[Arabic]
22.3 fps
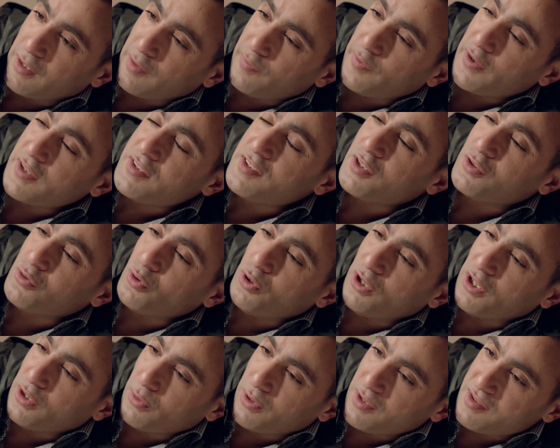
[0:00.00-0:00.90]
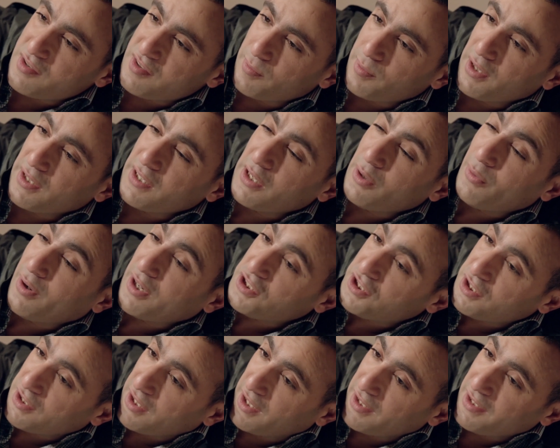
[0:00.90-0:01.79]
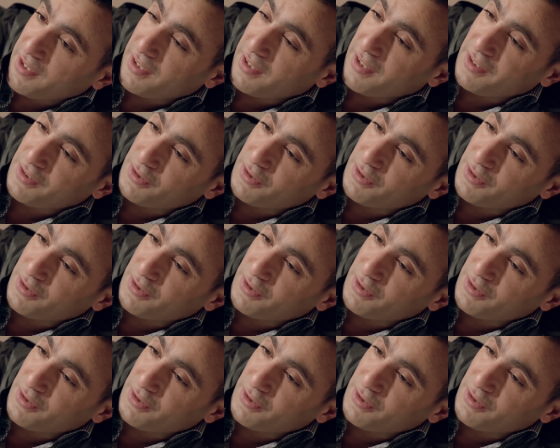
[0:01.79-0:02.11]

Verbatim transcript: كفايه سيرته الحلوه اللي سابها لنا وعايشين عليها لغايه